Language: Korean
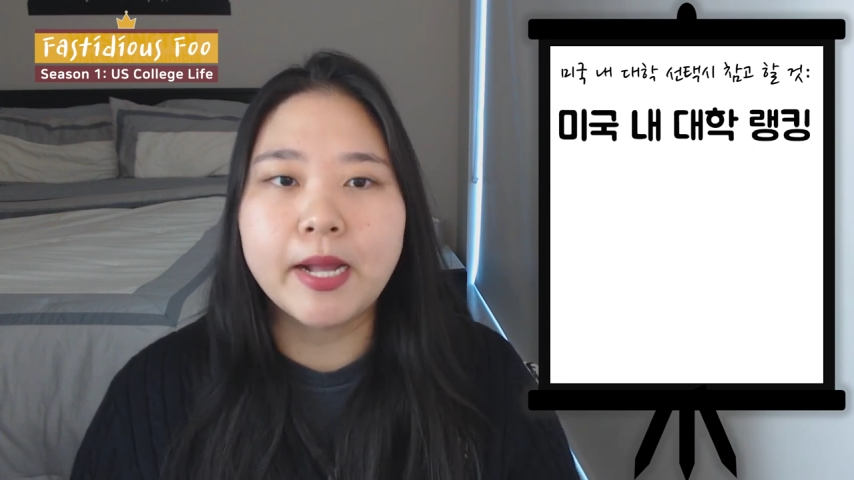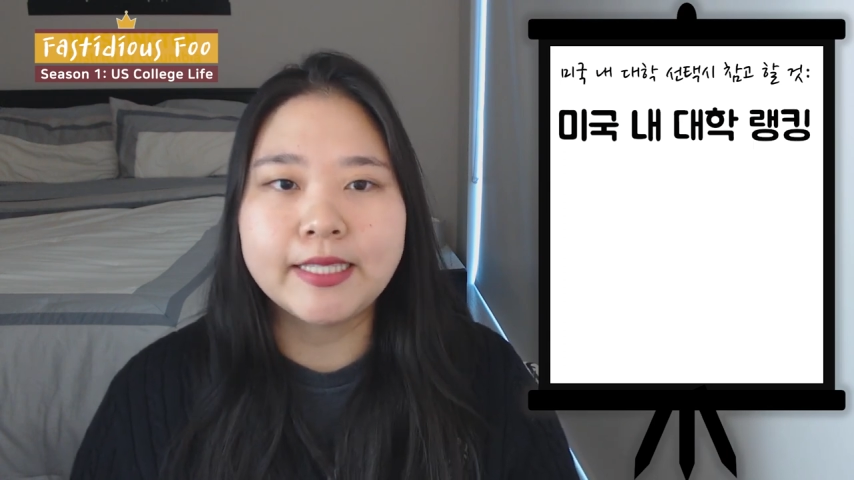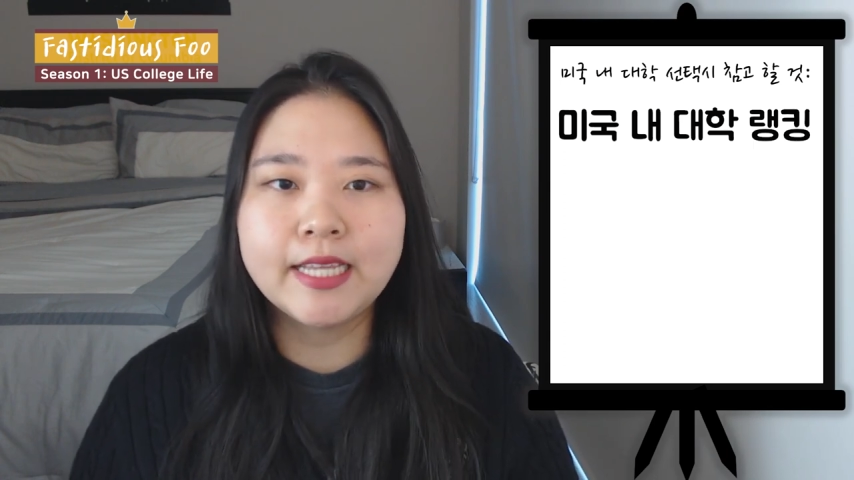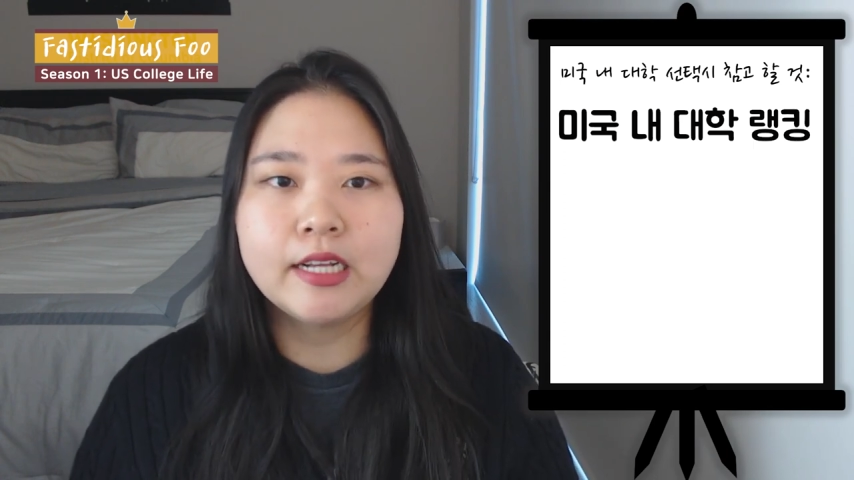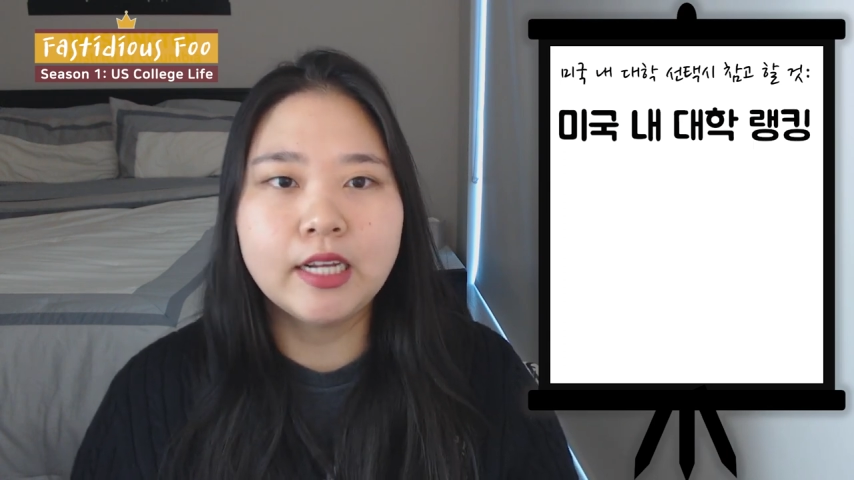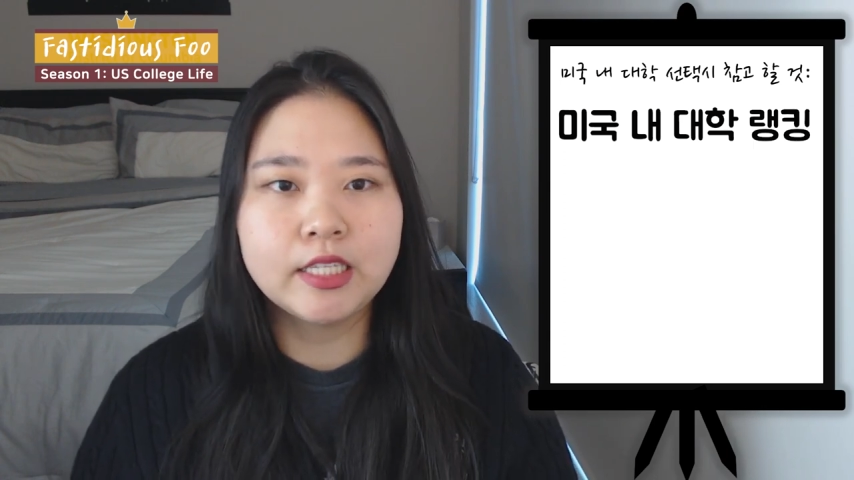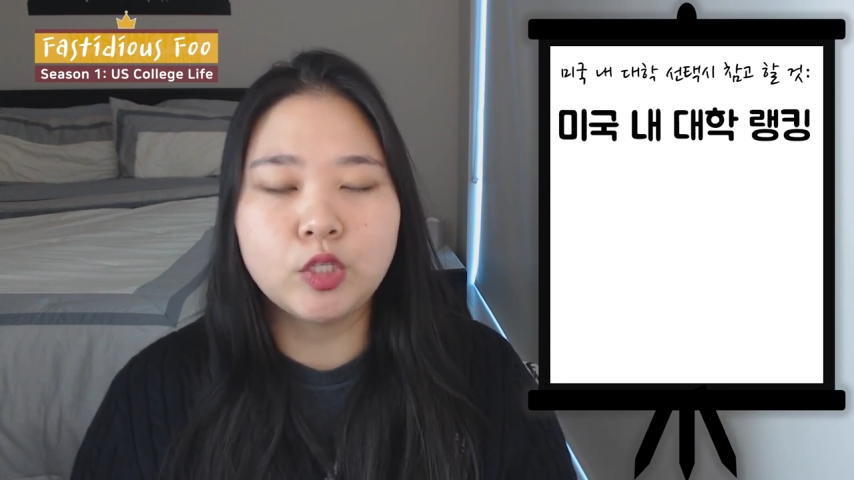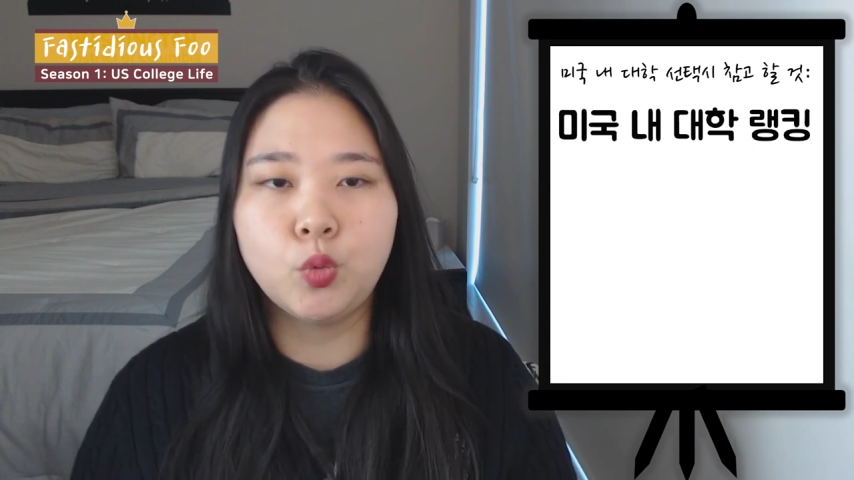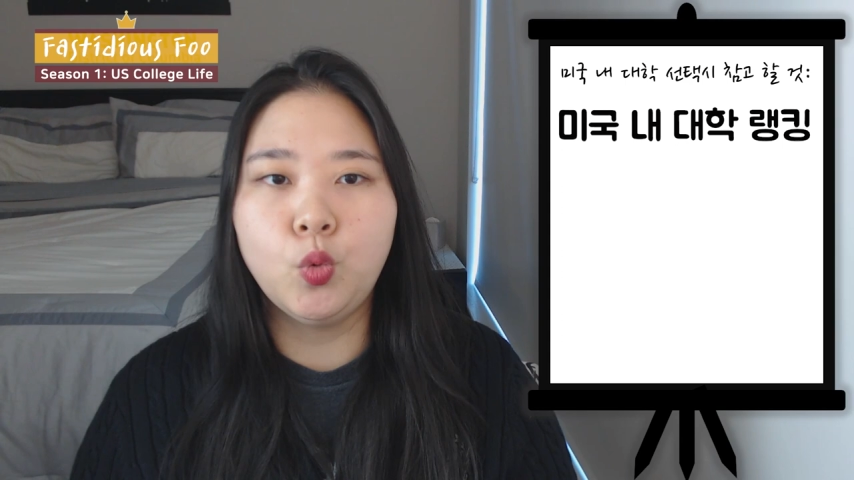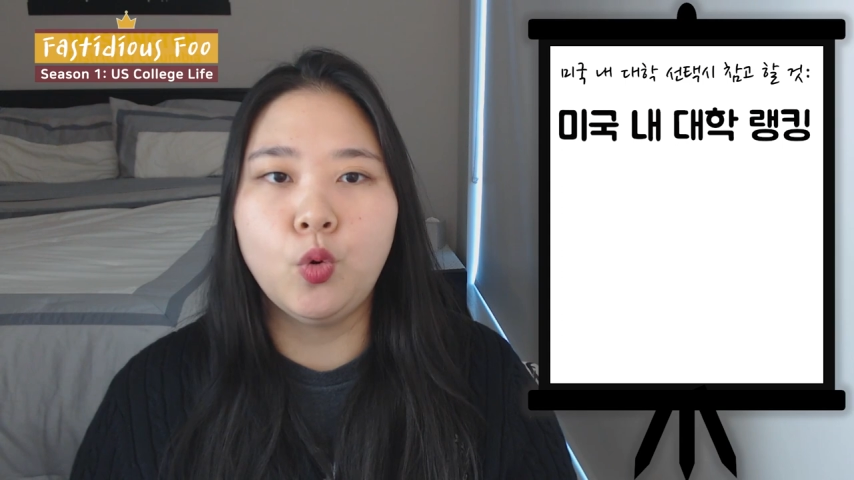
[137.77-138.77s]

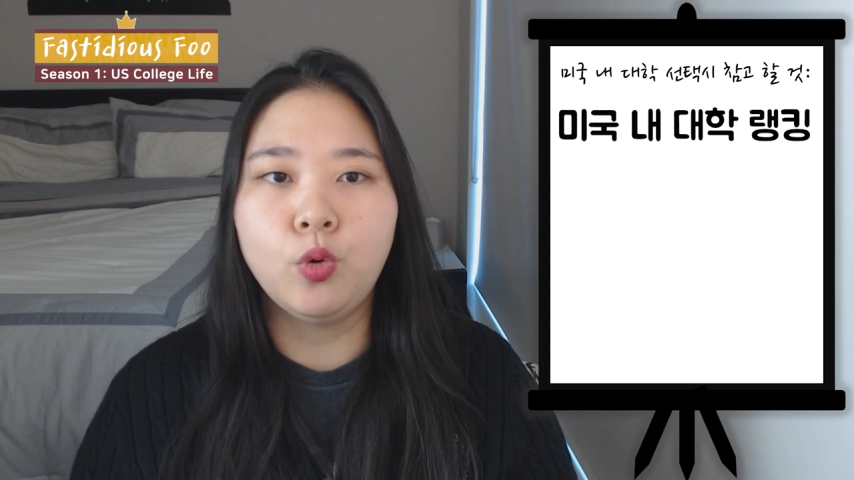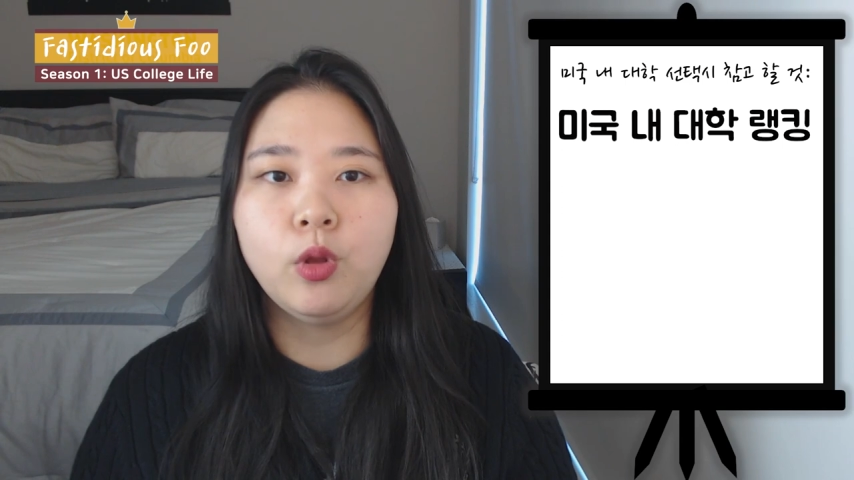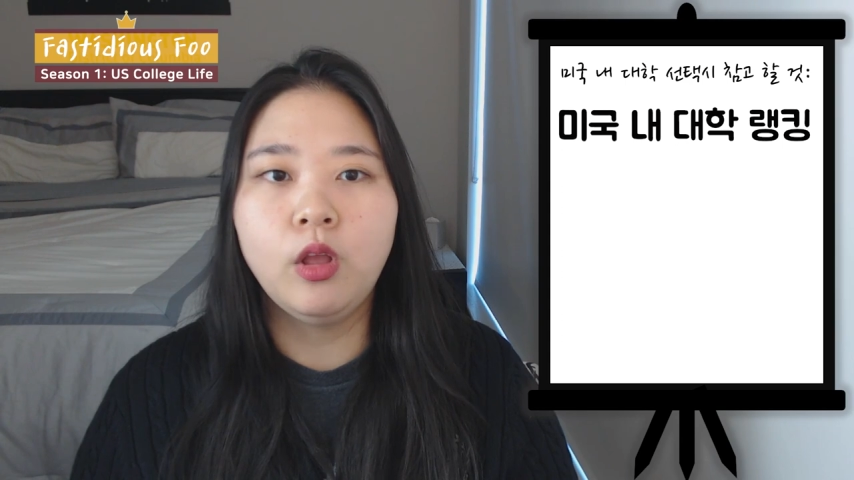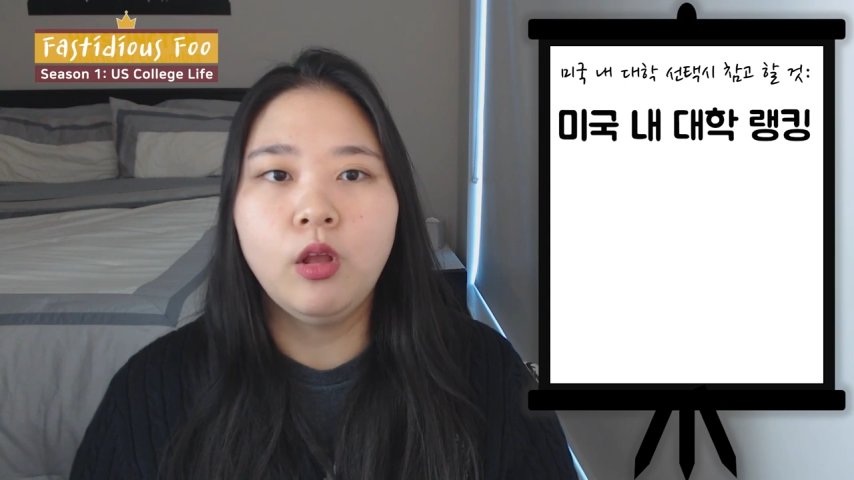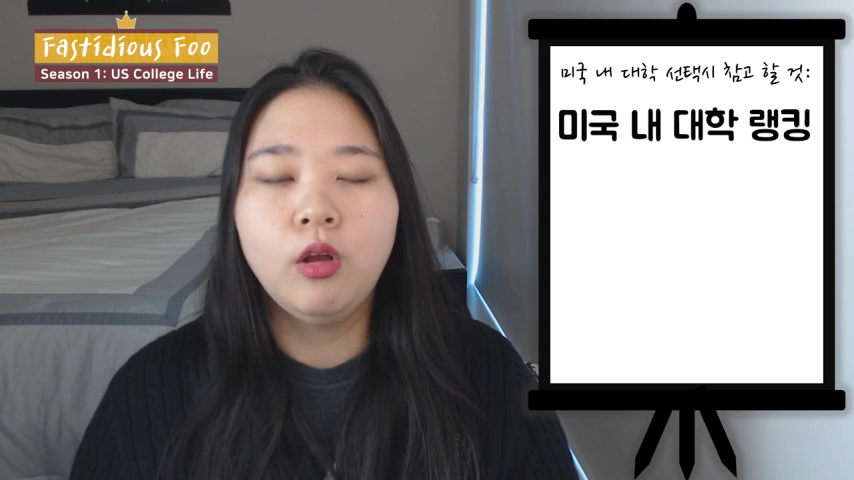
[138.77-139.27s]
마찬가지로